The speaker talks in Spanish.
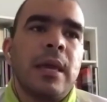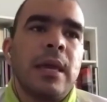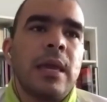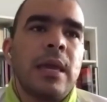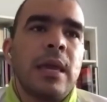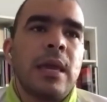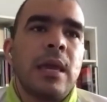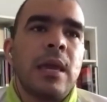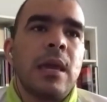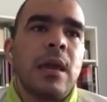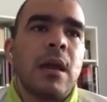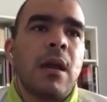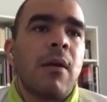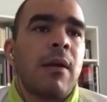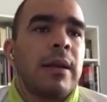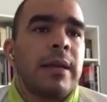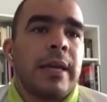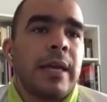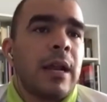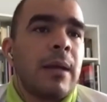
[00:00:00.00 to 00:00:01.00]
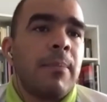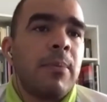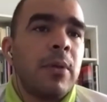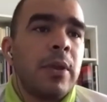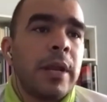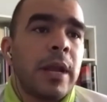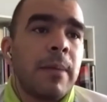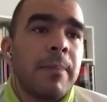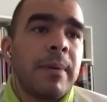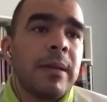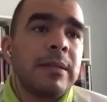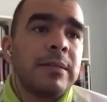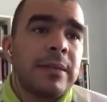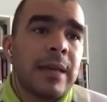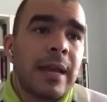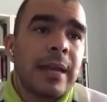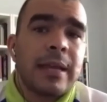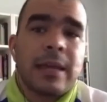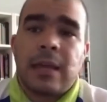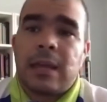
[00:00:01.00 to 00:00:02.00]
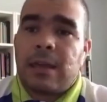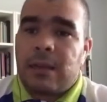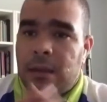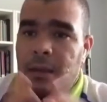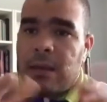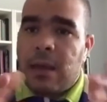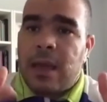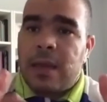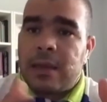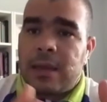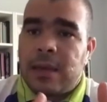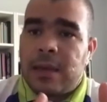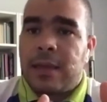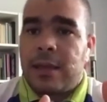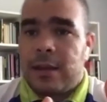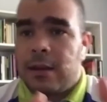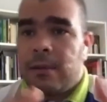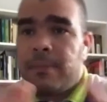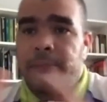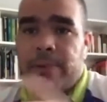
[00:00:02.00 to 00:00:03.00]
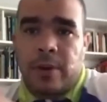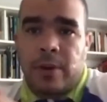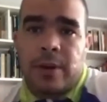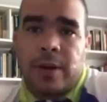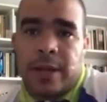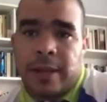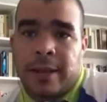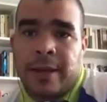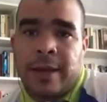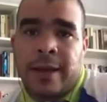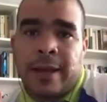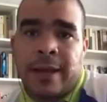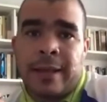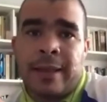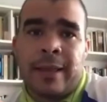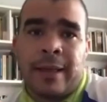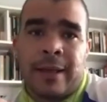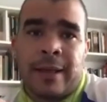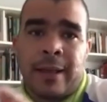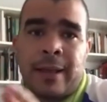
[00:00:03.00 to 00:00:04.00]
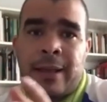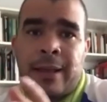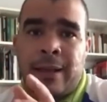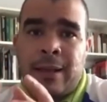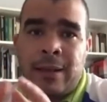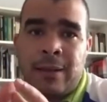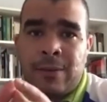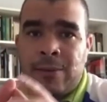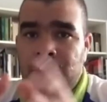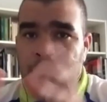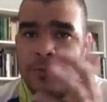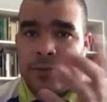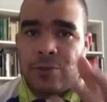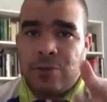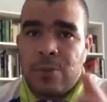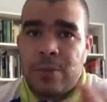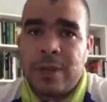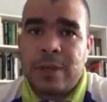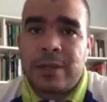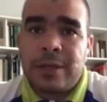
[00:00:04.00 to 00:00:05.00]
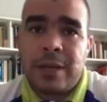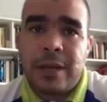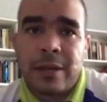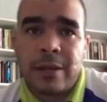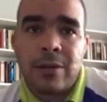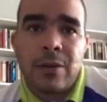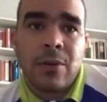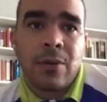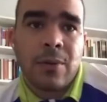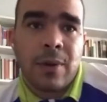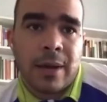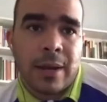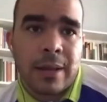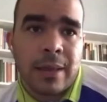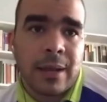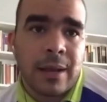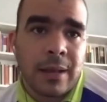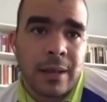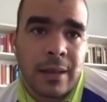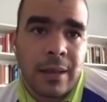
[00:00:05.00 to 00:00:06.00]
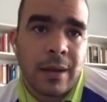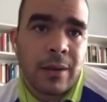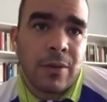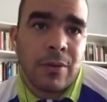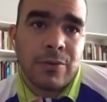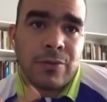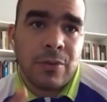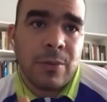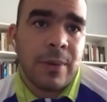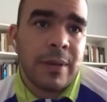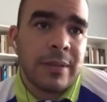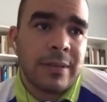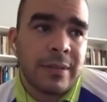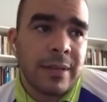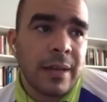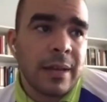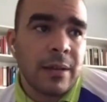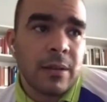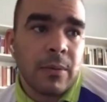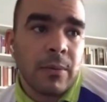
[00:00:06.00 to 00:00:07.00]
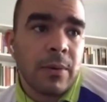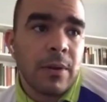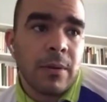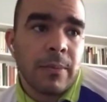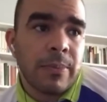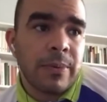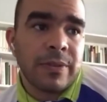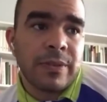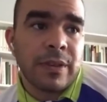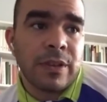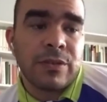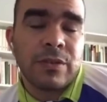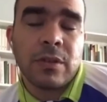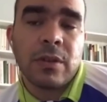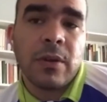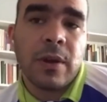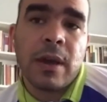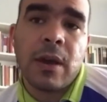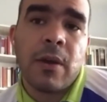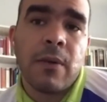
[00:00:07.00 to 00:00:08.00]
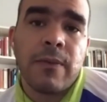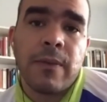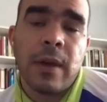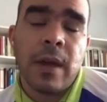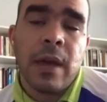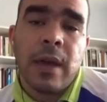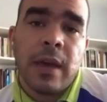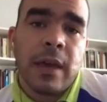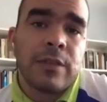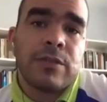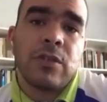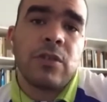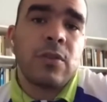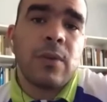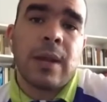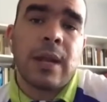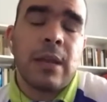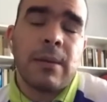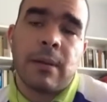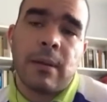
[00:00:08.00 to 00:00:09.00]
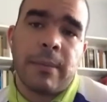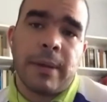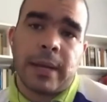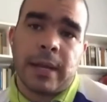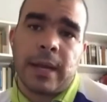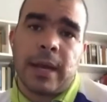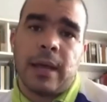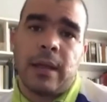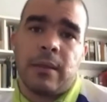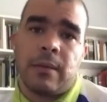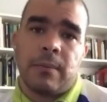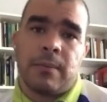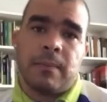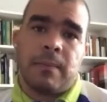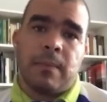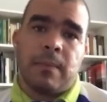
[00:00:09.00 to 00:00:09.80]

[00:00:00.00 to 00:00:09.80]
Y cualquiera podría pensar que hay que darle prioridad al consumo interno en lugar del, consumo externo. Bueno, pues eso no es, eso no es libre mercado.